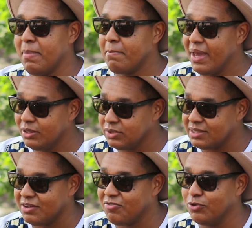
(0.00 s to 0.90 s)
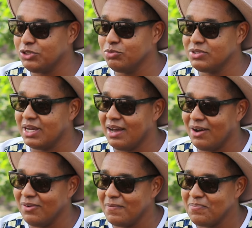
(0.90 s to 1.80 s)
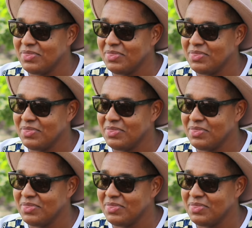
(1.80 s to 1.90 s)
bebendo dessa fonte musical.